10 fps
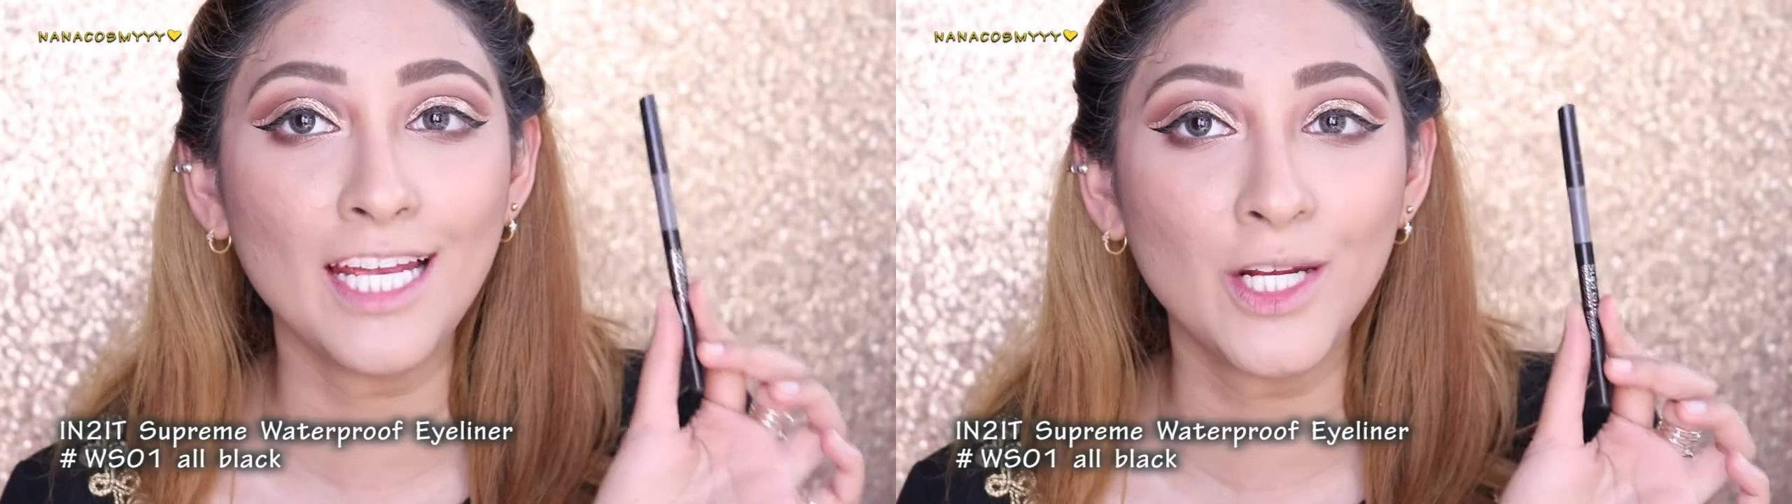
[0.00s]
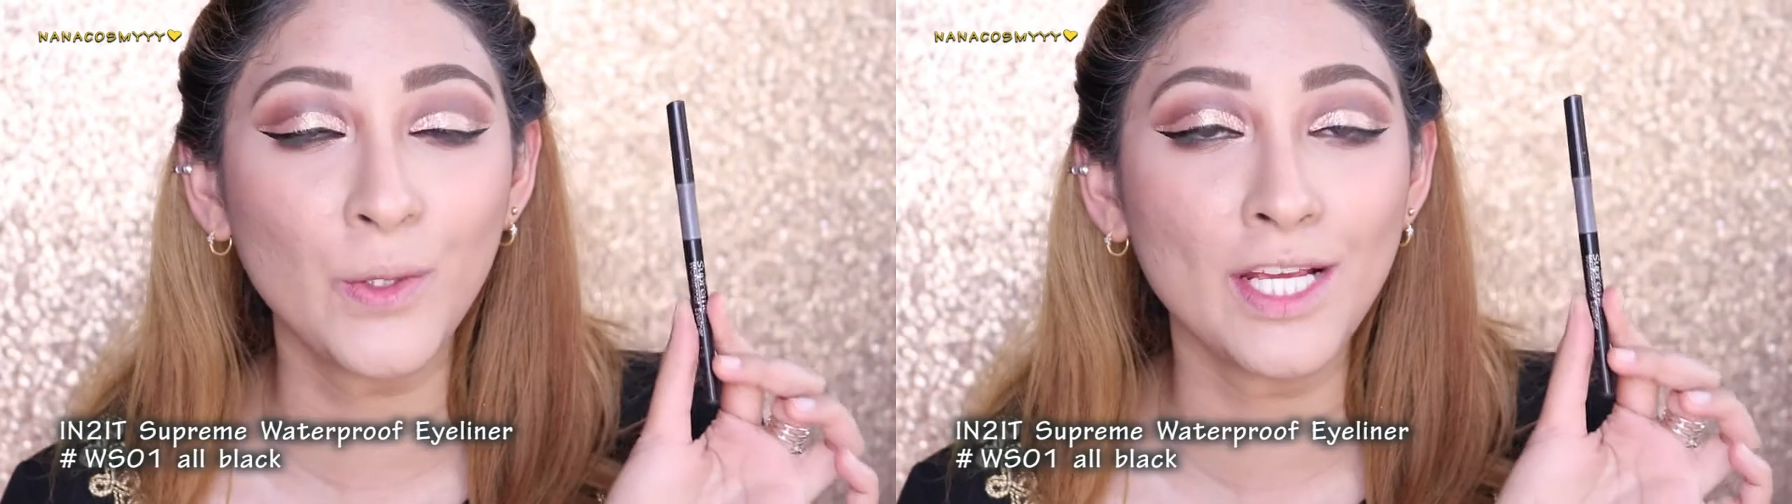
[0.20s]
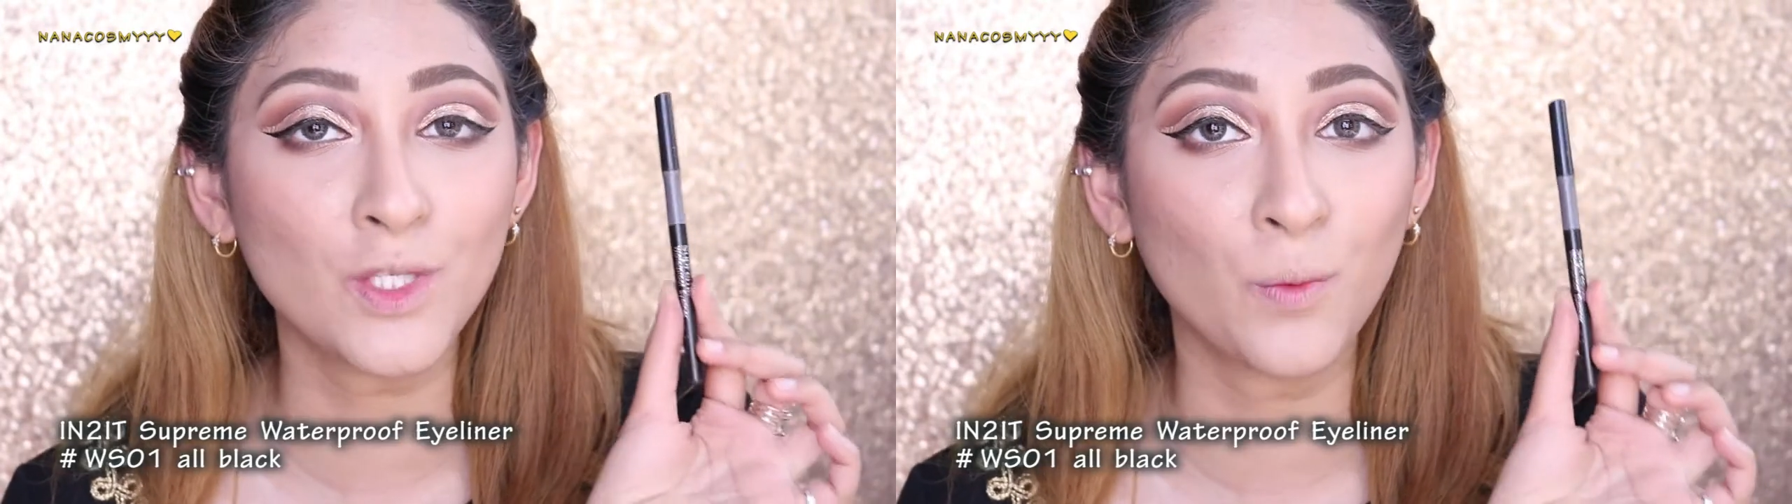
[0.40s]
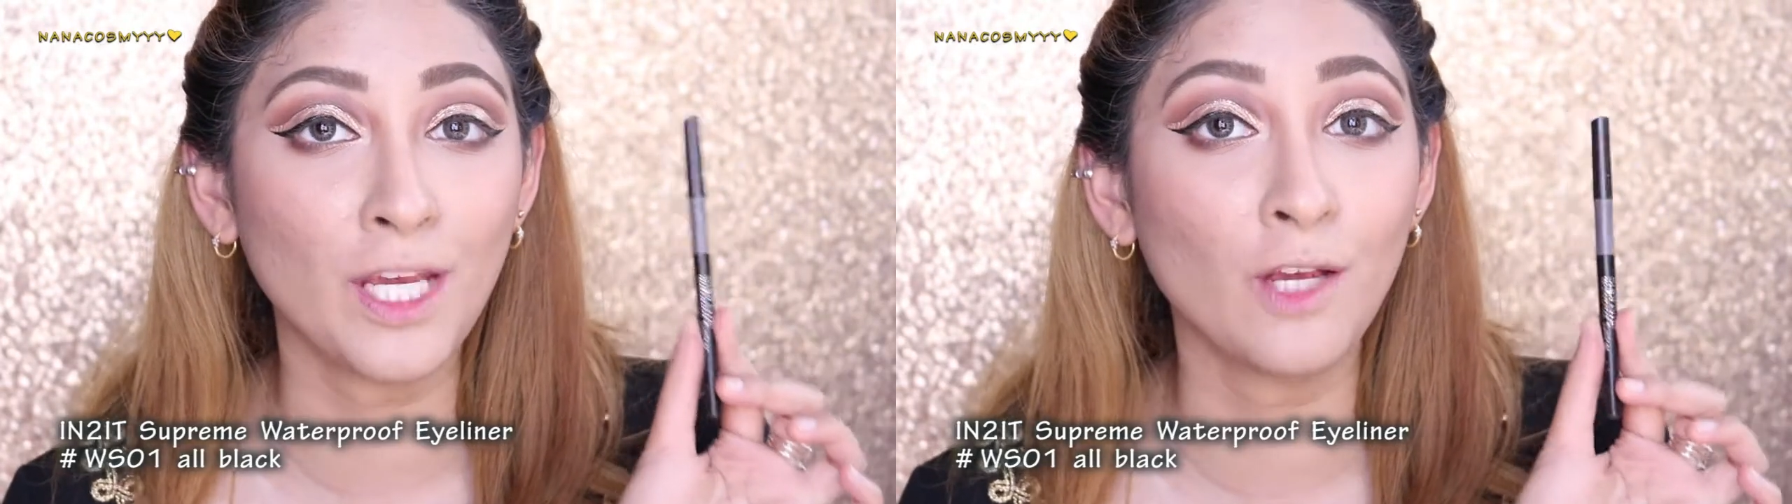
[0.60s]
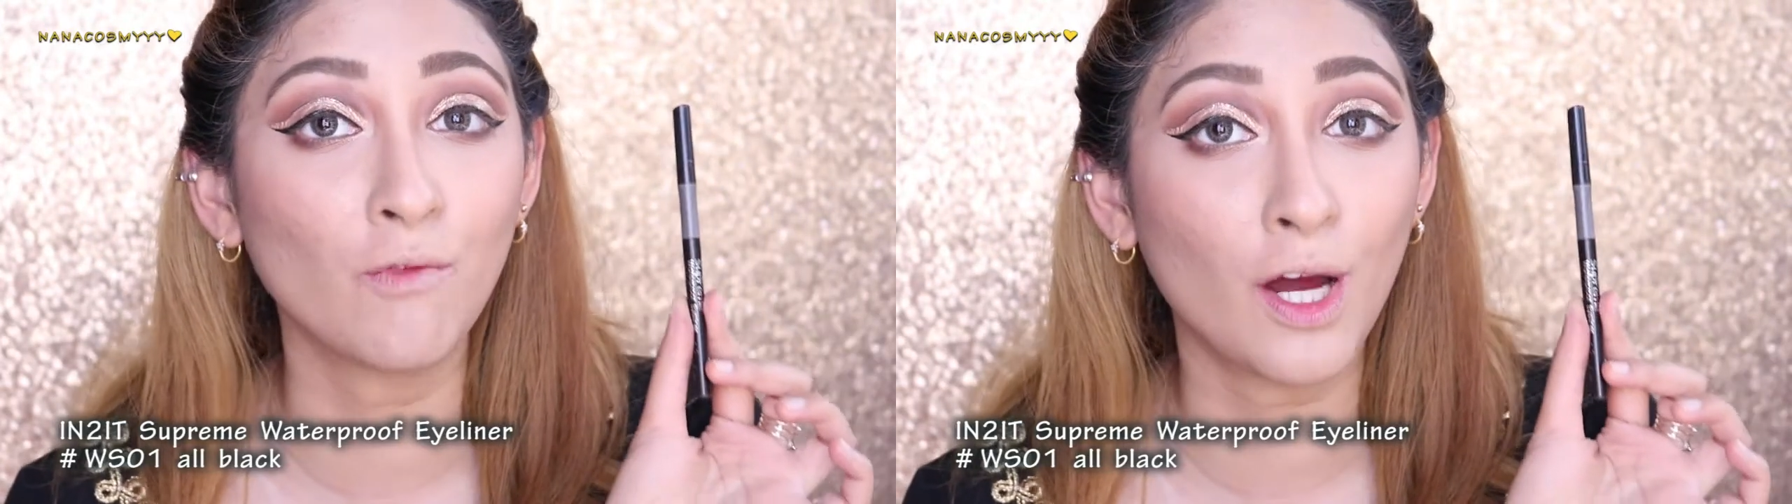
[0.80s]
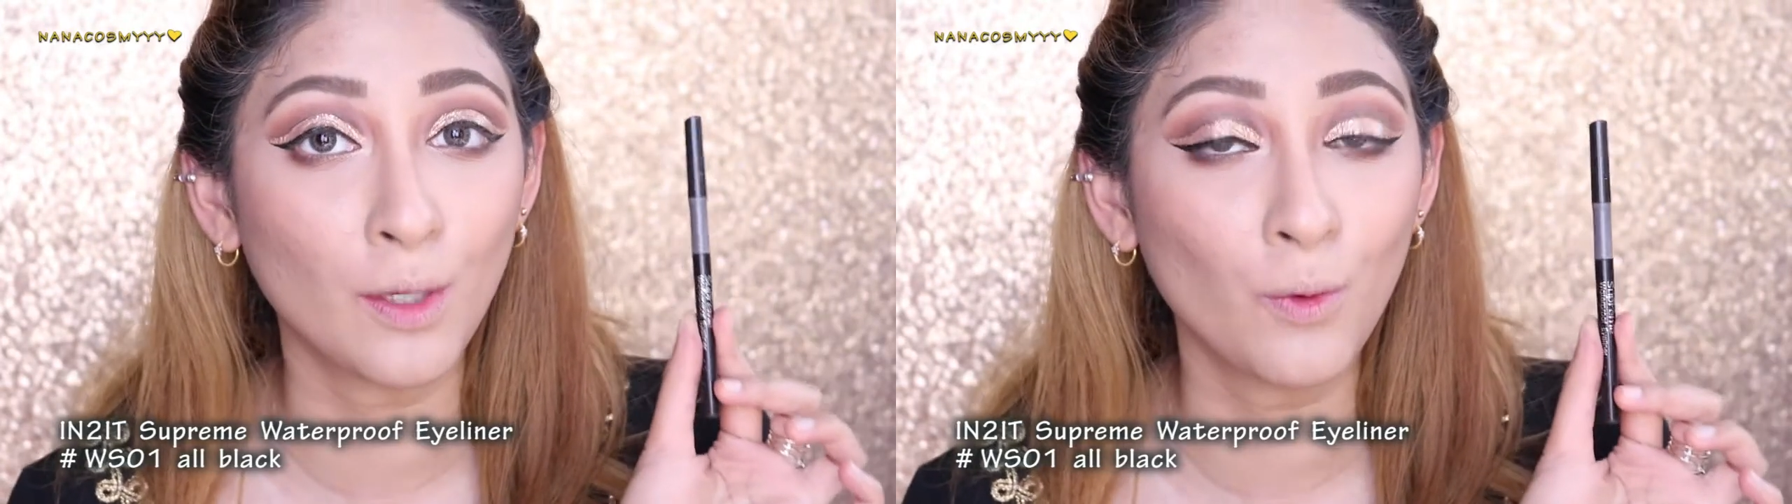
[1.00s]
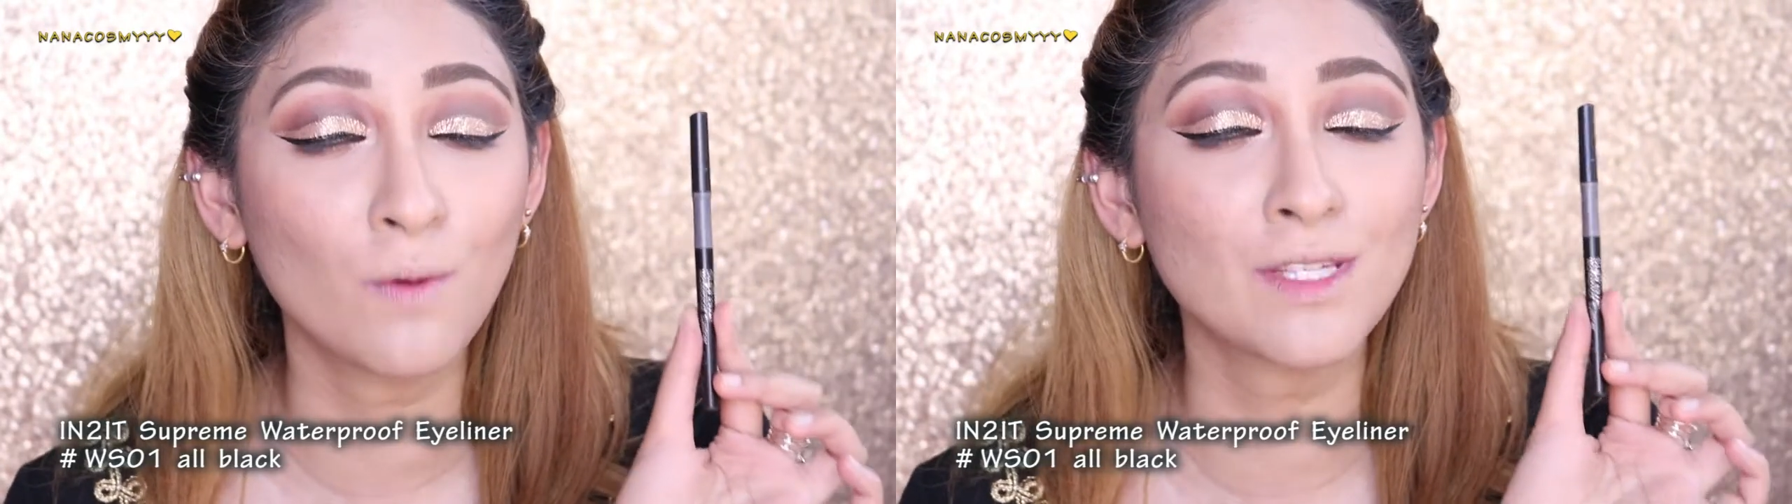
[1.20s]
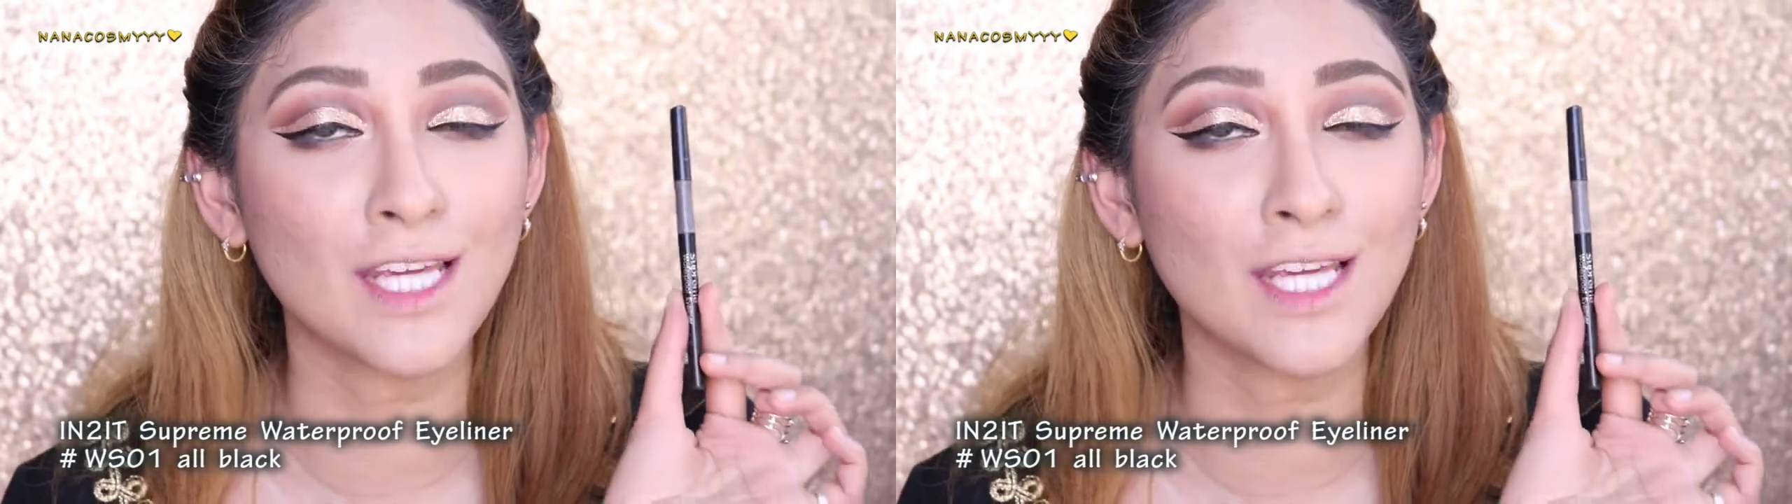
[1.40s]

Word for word: Intuit Supreme Waterproof